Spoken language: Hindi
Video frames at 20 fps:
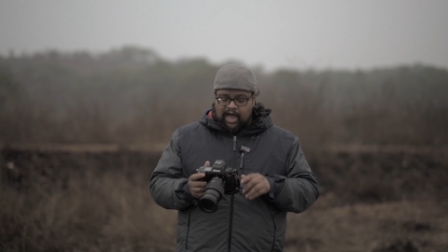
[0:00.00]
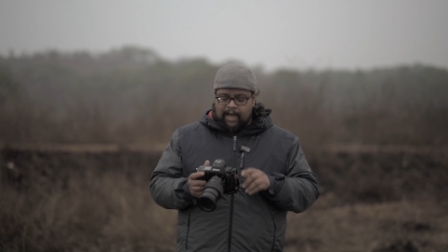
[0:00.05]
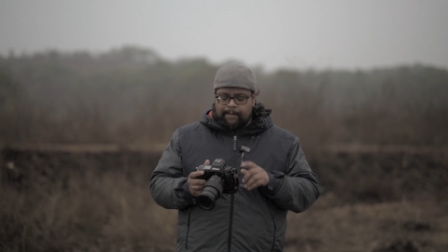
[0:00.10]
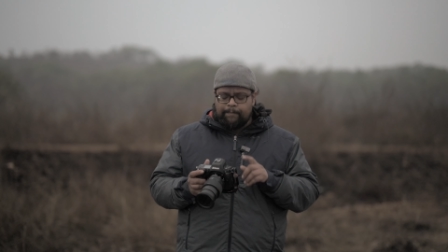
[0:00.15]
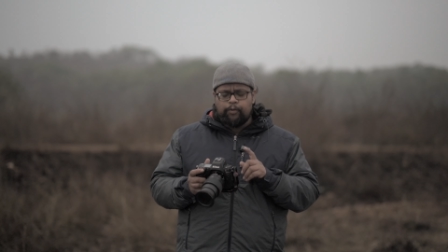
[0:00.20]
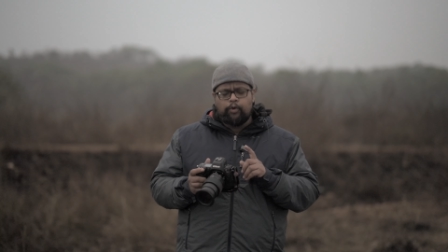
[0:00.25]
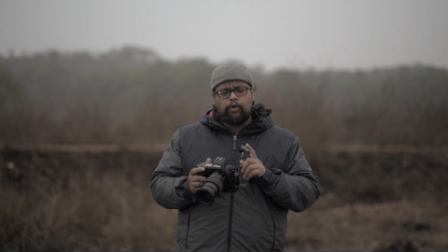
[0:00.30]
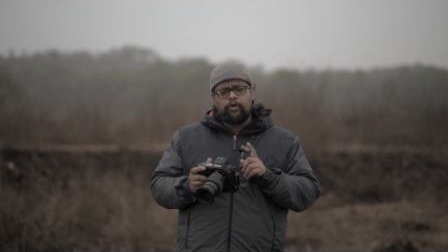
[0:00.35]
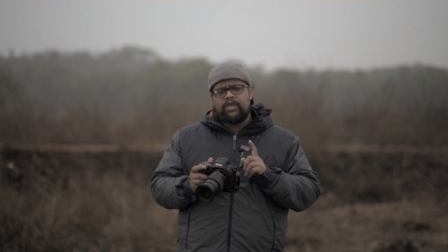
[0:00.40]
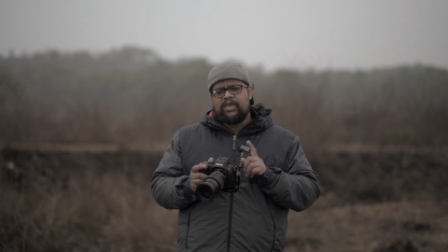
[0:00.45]

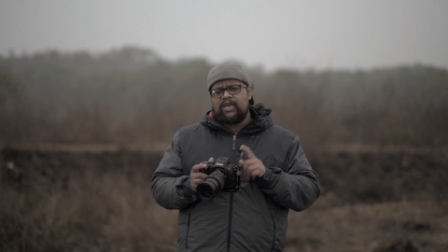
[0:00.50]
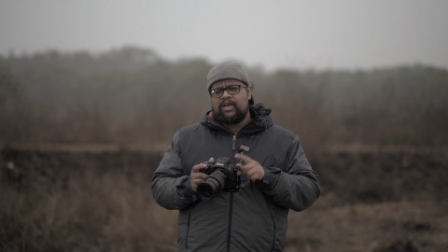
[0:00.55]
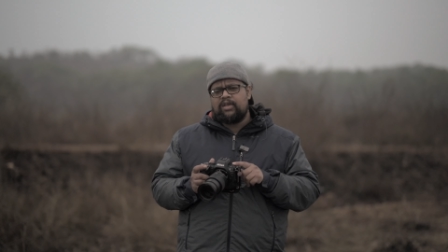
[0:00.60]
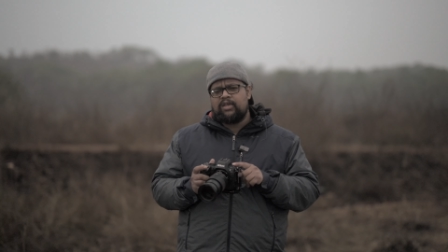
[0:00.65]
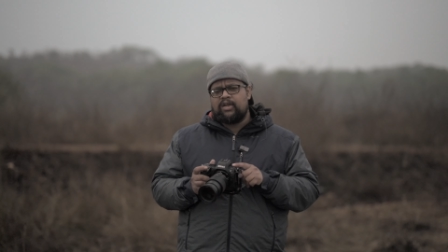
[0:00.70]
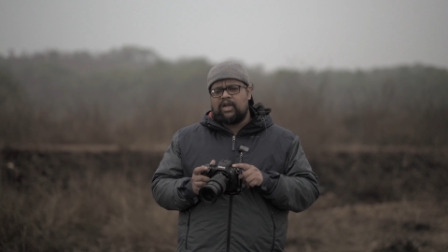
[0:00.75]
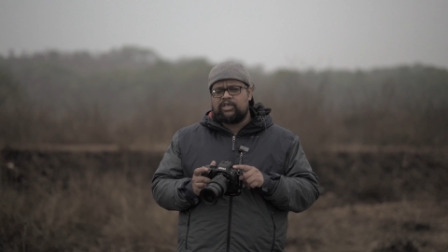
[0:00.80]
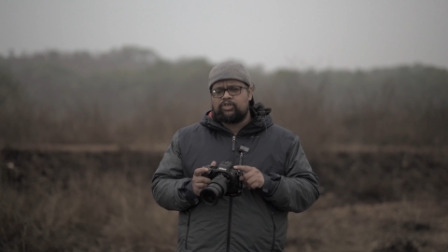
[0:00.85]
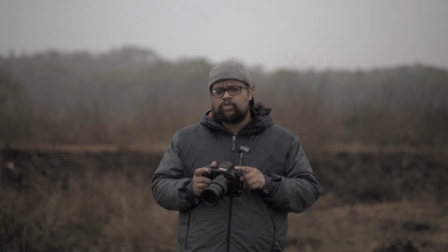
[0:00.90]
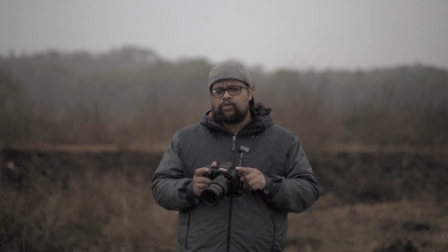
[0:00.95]
आपको ये
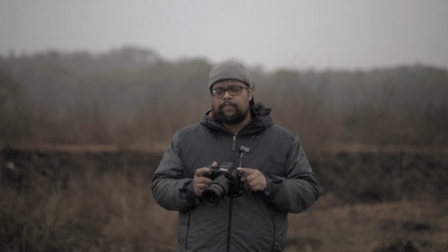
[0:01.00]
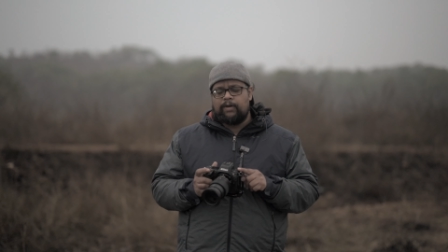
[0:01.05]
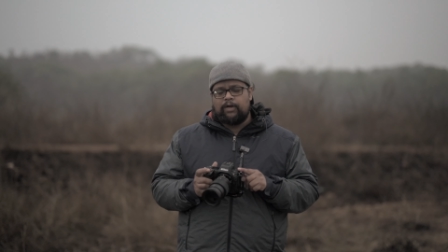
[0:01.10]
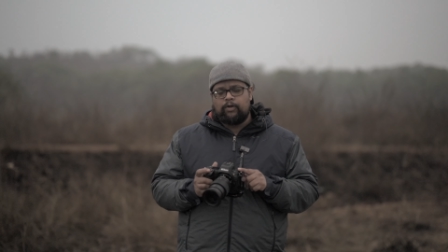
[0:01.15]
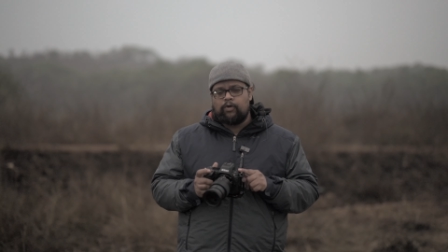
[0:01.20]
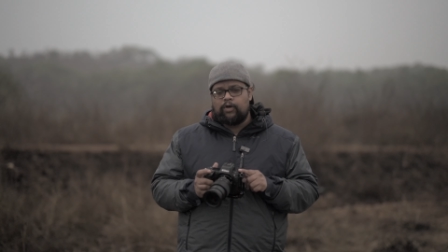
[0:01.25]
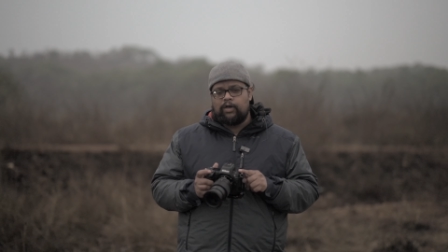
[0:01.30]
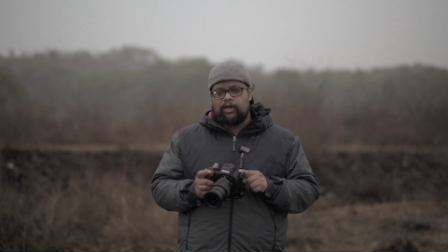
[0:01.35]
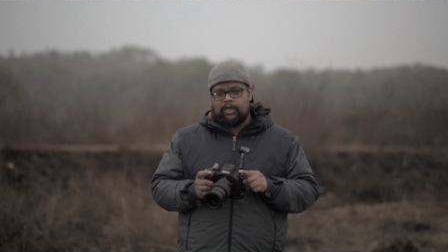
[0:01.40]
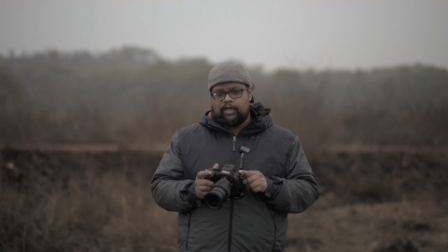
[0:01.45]
निराश तो
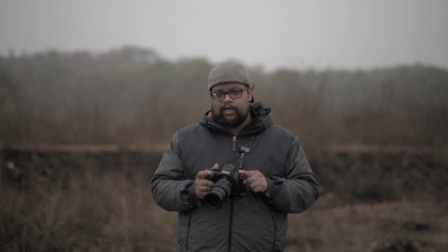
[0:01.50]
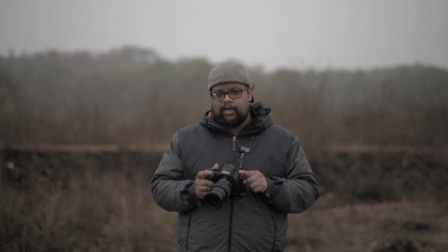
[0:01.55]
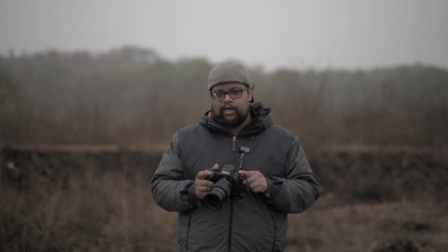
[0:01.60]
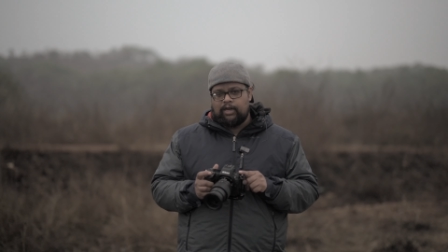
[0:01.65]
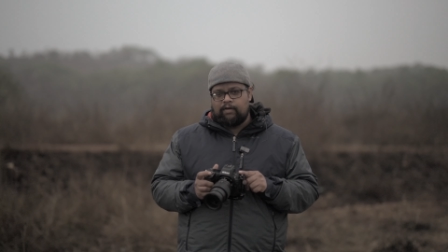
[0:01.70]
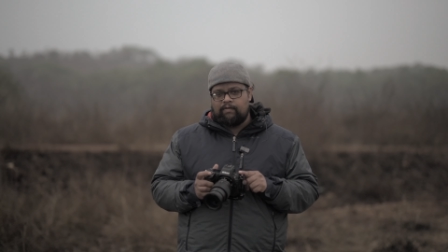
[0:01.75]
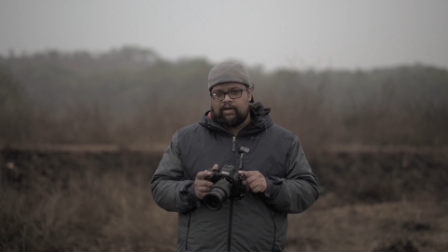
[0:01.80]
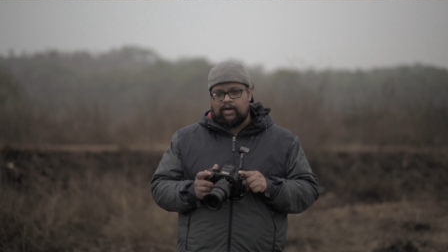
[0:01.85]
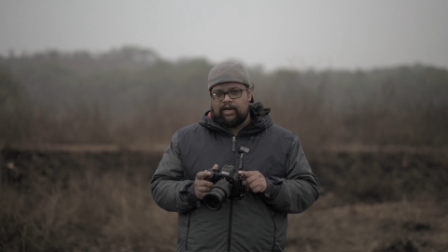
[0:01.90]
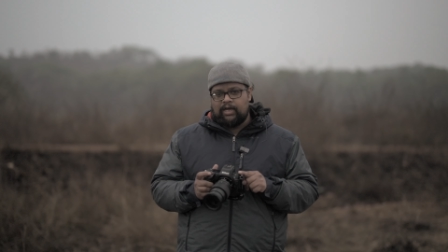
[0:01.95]
बिल्कुल नहीं
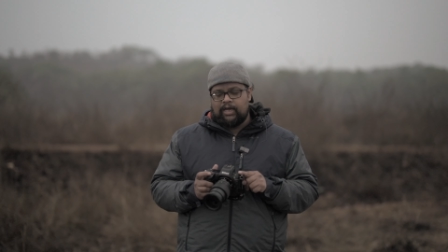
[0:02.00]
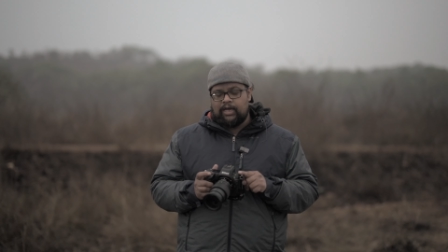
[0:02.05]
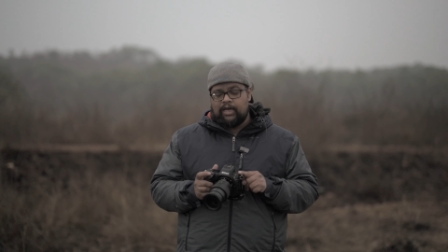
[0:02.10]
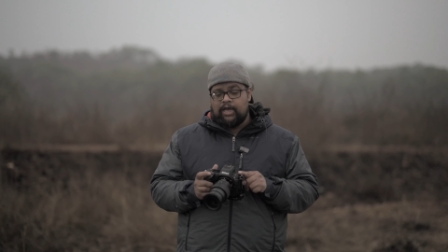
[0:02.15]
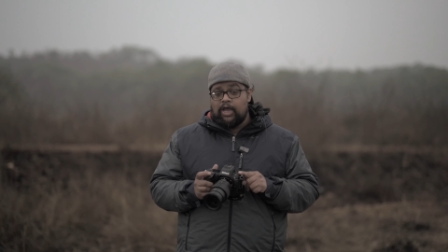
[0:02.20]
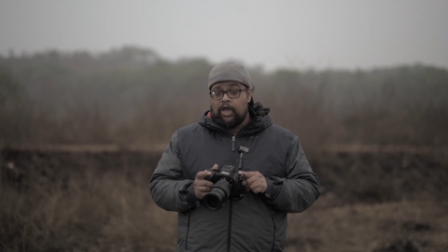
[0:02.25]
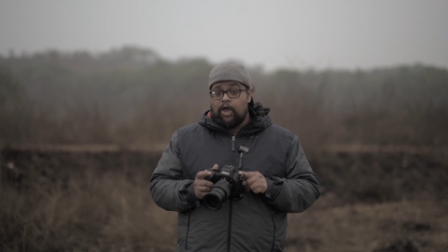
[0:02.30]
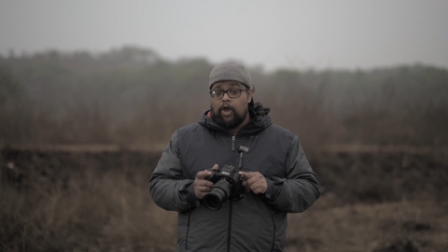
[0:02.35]
करने वाला है